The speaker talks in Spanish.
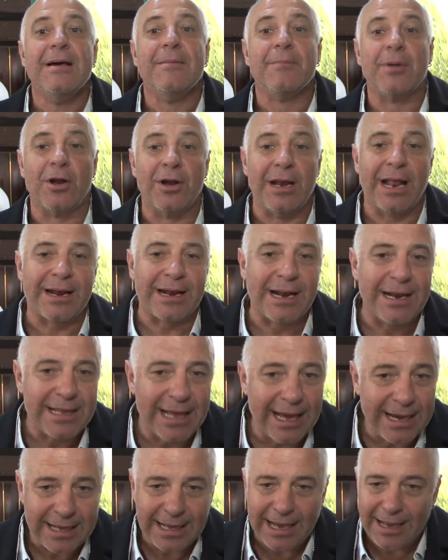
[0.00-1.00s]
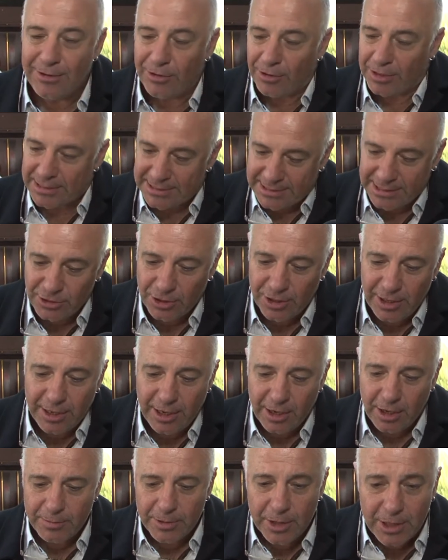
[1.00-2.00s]
Pero la realidad es que lo que sí yo les
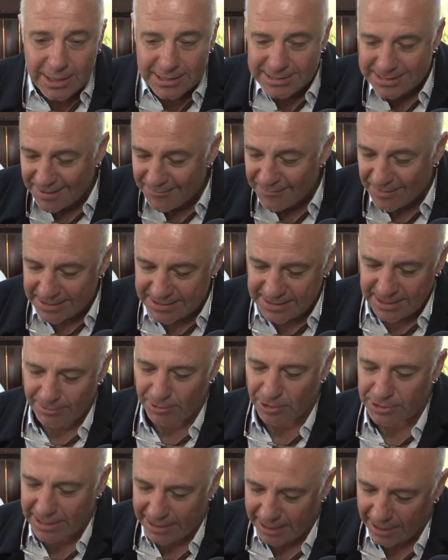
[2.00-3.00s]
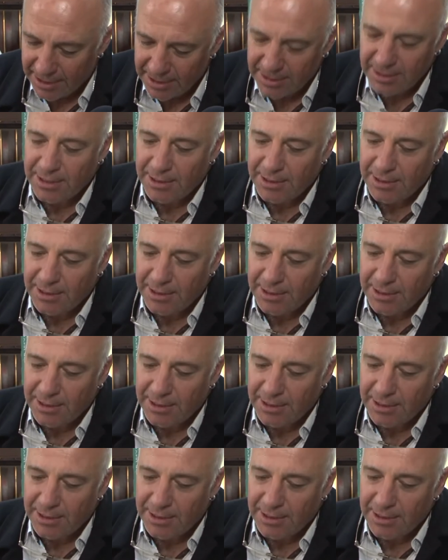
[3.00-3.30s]
recomiendo es que sean flexibles, o sea, que,